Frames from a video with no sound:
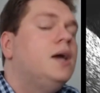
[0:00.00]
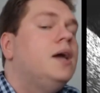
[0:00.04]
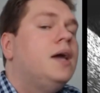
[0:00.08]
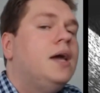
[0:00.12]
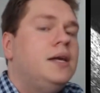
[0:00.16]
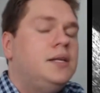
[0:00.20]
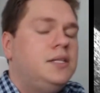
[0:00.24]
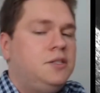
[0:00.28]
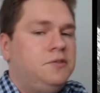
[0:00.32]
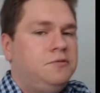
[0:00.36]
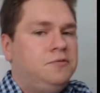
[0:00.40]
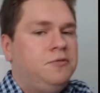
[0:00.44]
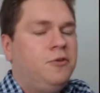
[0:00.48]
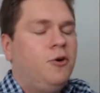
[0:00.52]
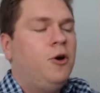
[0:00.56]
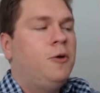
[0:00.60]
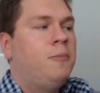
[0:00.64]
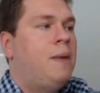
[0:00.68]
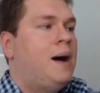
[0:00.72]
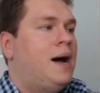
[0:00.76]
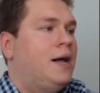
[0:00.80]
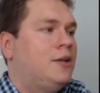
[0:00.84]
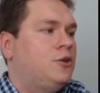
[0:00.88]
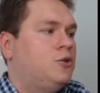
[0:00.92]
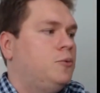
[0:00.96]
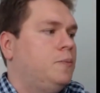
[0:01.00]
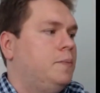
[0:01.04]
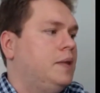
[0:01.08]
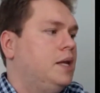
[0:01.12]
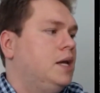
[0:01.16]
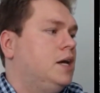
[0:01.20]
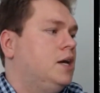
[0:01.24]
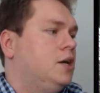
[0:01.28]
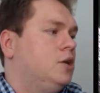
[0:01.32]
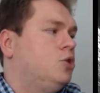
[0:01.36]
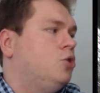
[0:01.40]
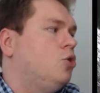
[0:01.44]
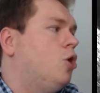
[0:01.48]
esse formato
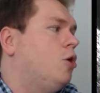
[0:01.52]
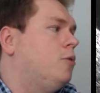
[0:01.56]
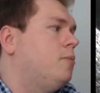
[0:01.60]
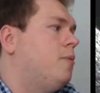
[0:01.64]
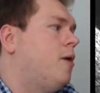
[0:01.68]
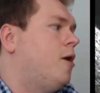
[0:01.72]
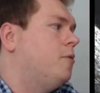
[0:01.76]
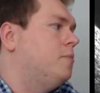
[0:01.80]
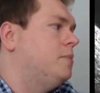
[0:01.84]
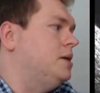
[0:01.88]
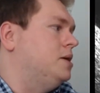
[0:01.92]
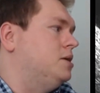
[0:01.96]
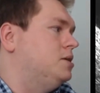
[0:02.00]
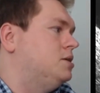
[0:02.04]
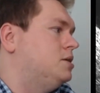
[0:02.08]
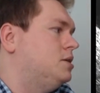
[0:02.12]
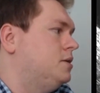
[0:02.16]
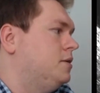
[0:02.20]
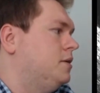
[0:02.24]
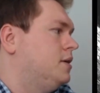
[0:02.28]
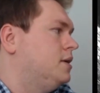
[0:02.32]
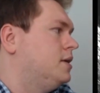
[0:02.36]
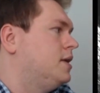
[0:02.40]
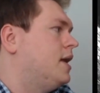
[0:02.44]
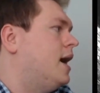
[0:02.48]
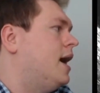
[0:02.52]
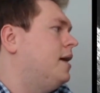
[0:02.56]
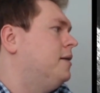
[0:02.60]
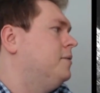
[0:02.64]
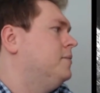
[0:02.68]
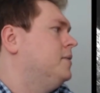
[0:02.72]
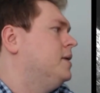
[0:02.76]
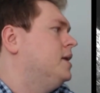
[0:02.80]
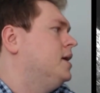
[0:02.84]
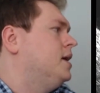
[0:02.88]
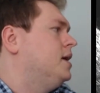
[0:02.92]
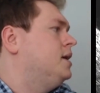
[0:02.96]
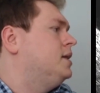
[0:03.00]
normalmente, tá?
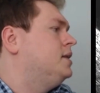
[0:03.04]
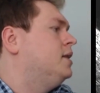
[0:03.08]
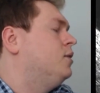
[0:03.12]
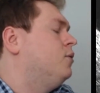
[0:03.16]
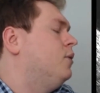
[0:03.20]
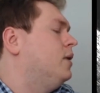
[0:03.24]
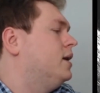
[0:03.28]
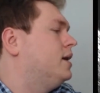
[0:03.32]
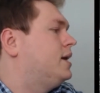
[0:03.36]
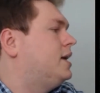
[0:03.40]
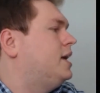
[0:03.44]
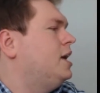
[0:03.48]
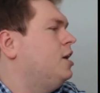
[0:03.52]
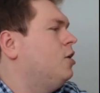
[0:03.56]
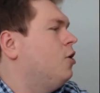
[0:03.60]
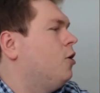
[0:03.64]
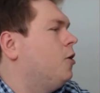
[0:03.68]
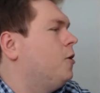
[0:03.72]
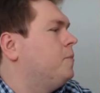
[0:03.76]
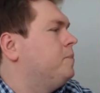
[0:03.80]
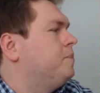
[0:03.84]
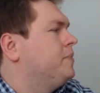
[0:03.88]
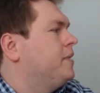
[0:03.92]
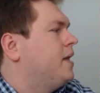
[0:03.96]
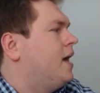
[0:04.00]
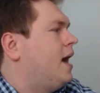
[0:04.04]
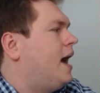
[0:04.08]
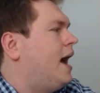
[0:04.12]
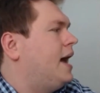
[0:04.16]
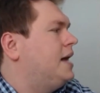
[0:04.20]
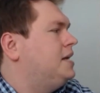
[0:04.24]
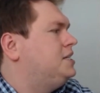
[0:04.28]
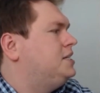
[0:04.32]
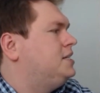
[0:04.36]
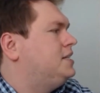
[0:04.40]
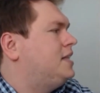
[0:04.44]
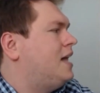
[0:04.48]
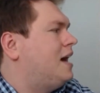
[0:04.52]
Então aqui, ó, a
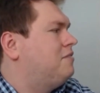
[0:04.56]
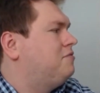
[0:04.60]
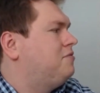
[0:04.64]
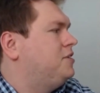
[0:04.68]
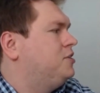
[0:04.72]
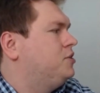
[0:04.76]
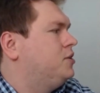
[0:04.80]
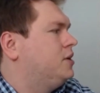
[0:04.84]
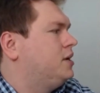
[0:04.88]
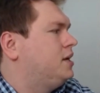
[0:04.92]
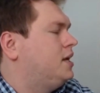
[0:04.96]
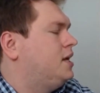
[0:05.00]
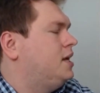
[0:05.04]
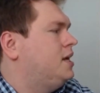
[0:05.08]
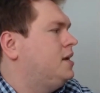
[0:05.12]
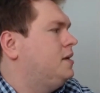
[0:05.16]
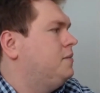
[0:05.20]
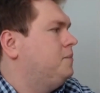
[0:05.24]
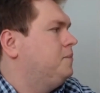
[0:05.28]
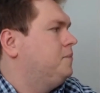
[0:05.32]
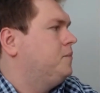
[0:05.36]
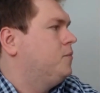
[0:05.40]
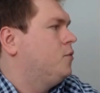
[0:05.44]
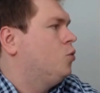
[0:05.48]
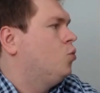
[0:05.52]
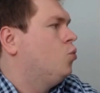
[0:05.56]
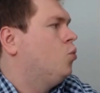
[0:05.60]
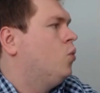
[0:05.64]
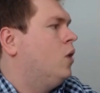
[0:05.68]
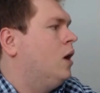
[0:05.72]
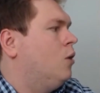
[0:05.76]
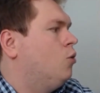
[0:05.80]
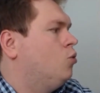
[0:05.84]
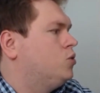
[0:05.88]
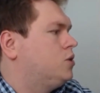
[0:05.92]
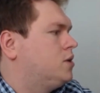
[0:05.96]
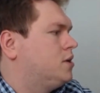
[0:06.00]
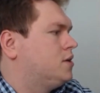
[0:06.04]
gente está vindo aqui
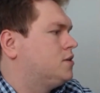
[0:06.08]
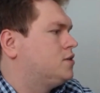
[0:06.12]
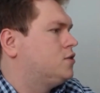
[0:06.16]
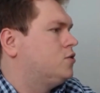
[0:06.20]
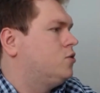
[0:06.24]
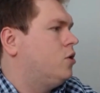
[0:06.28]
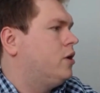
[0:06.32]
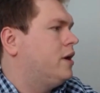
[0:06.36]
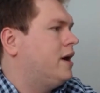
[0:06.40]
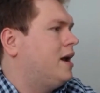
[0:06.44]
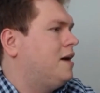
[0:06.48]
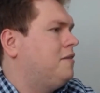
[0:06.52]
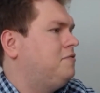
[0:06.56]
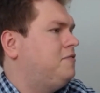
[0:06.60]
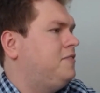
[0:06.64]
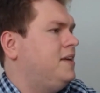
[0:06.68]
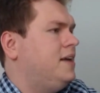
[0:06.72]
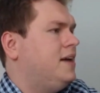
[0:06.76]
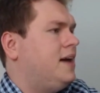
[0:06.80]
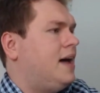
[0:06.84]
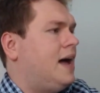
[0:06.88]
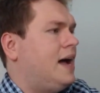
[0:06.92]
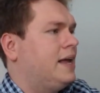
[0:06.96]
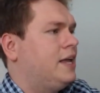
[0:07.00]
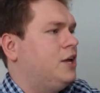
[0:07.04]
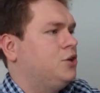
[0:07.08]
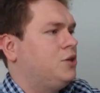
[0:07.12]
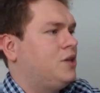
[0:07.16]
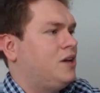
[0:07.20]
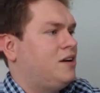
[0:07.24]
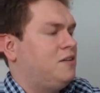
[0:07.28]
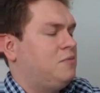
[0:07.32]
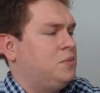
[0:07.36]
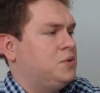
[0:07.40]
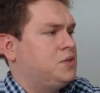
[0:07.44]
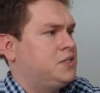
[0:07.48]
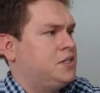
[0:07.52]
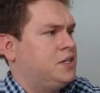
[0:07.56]
uma ultrassonografia. Aqui eu
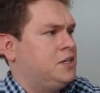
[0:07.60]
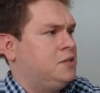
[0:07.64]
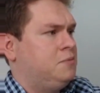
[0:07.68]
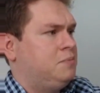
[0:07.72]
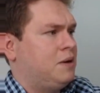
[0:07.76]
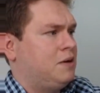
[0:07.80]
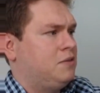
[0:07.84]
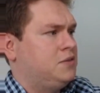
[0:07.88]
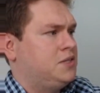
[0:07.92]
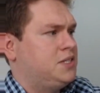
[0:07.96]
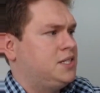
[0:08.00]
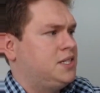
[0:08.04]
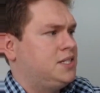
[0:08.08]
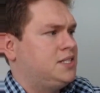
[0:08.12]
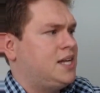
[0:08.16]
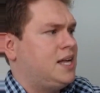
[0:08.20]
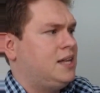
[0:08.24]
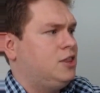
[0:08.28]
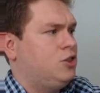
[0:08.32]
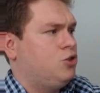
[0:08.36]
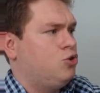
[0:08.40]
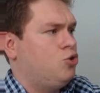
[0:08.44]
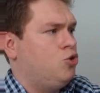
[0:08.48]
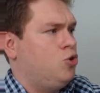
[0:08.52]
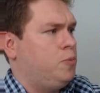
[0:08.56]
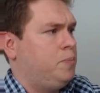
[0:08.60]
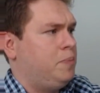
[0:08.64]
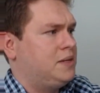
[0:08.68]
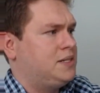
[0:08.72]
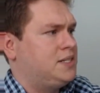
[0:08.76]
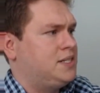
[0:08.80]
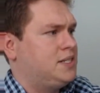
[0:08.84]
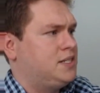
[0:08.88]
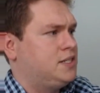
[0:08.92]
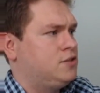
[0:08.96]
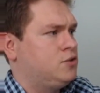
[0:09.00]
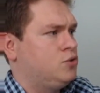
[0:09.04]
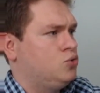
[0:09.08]
estava mostrando para vocês a trompa,
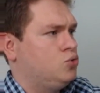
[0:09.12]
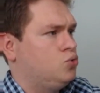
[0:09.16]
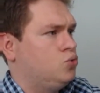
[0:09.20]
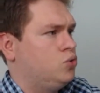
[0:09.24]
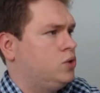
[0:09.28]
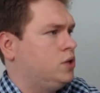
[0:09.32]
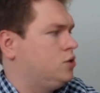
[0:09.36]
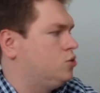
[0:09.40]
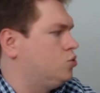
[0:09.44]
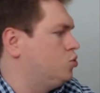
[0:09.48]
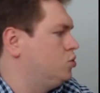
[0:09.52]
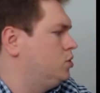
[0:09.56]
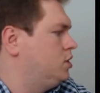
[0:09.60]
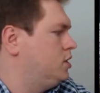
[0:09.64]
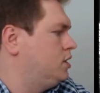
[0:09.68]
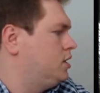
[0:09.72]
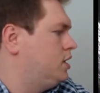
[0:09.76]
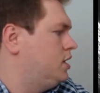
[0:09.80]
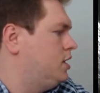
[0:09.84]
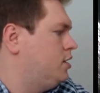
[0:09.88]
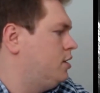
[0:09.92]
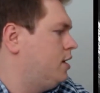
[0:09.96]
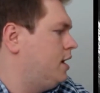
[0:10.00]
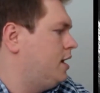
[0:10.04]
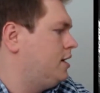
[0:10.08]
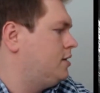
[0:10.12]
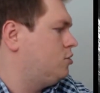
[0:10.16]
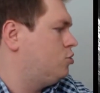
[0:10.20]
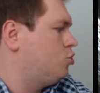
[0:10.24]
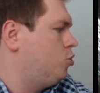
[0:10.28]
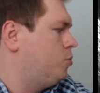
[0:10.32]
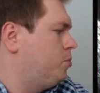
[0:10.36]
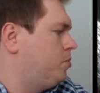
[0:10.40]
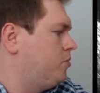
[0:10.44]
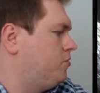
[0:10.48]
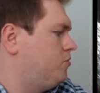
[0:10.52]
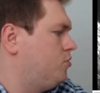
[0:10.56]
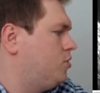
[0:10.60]
essa estrutura toda aqui é a
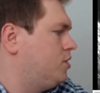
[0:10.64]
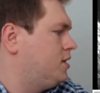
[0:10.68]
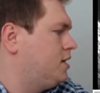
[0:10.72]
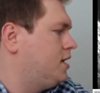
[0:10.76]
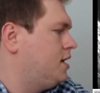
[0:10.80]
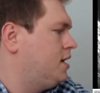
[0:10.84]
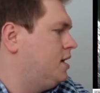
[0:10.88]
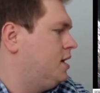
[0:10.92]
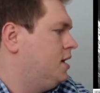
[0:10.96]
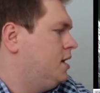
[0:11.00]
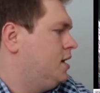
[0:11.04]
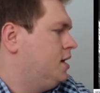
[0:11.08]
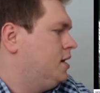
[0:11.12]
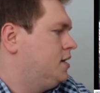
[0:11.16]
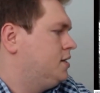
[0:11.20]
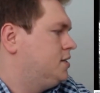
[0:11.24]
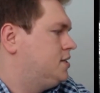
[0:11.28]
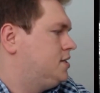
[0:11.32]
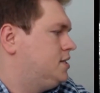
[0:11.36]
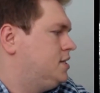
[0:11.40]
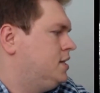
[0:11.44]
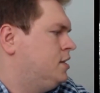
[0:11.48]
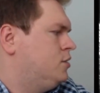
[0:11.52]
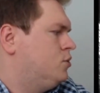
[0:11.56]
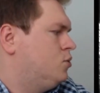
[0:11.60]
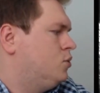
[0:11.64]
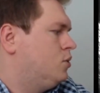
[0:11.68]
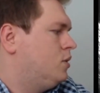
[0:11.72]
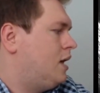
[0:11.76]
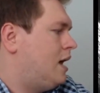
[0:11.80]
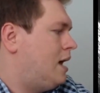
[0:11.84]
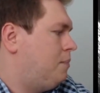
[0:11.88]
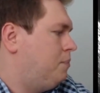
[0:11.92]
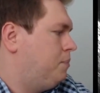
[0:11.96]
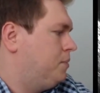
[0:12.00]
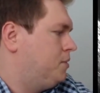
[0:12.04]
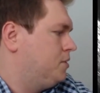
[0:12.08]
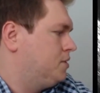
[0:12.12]
trompa. Eu vou até
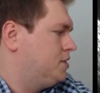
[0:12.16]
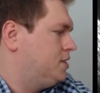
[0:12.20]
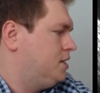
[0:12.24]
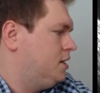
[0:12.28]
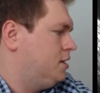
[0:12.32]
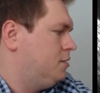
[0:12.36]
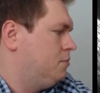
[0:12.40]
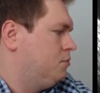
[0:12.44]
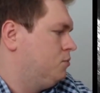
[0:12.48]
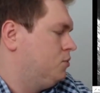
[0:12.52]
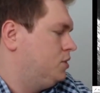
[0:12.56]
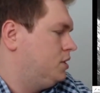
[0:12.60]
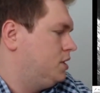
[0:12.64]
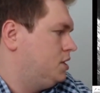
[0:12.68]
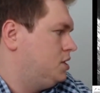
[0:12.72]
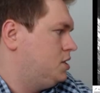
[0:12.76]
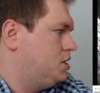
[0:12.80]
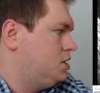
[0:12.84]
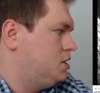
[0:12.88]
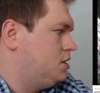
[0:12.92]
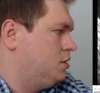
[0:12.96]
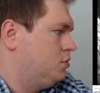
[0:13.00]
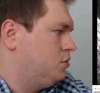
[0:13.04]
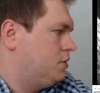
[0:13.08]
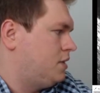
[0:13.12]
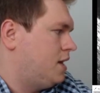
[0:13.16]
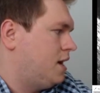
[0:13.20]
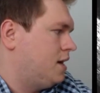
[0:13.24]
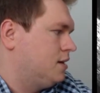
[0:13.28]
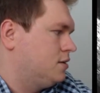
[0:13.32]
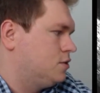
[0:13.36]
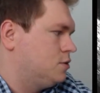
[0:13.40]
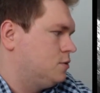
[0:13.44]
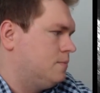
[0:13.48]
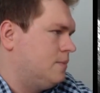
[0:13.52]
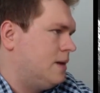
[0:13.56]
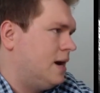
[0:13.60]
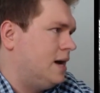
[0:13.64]
circular, porque eu sei que muita gente não está
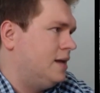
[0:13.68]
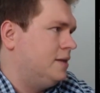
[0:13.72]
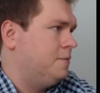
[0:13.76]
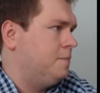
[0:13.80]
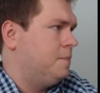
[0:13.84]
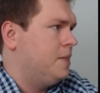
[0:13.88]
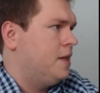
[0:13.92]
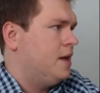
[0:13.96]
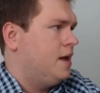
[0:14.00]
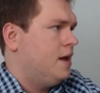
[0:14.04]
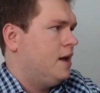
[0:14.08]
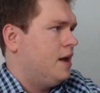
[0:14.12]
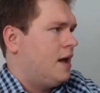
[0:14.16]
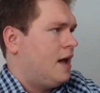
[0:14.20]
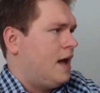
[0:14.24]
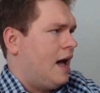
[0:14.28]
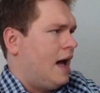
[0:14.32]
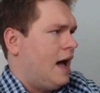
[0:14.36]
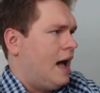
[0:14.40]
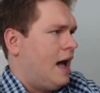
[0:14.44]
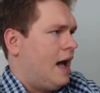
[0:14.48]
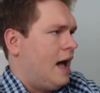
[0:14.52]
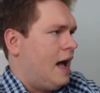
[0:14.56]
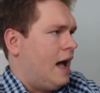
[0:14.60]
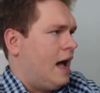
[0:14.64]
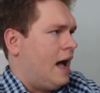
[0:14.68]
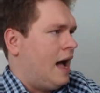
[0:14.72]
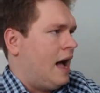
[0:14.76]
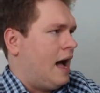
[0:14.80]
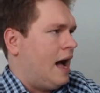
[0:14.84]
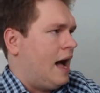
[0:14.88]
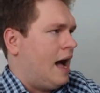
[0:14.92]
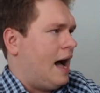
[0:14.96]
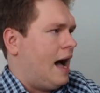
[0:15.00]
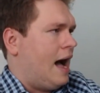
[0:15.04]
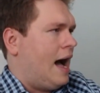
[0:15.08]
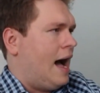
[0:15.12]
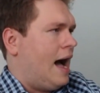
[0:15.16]
acostumada
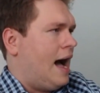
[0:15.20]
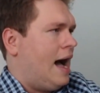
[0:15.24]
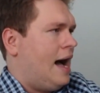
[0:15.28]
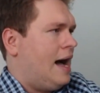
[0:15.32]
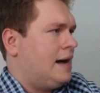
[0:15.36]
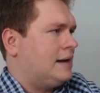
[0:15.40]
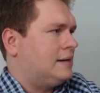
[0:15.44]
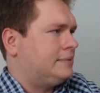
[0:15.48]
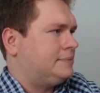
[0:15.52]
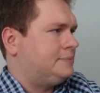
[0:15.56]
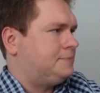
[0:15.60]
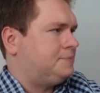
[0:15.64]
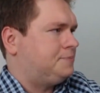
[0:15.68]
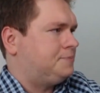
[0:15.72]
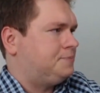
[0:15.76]
a